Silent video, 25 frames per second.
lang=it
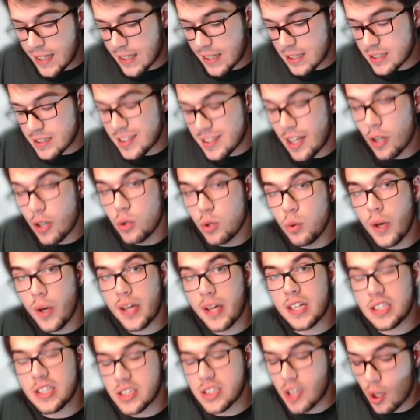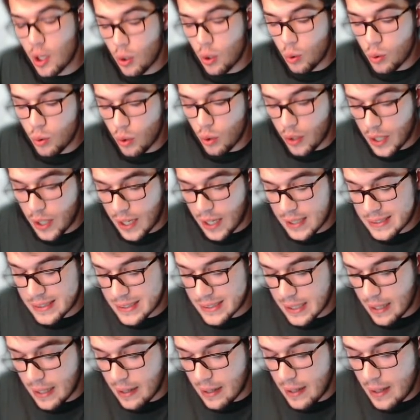cristallo 2 a cristallo 1
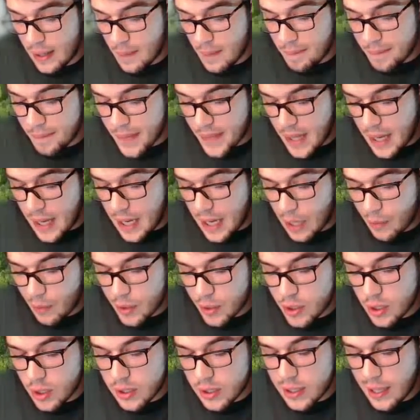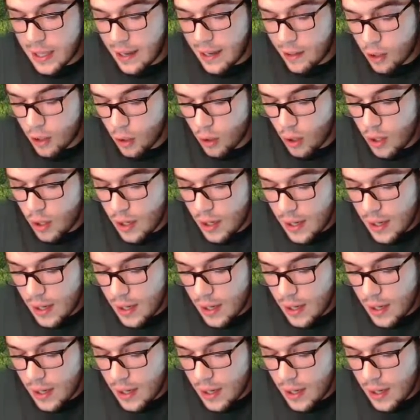grazie a questo attacco.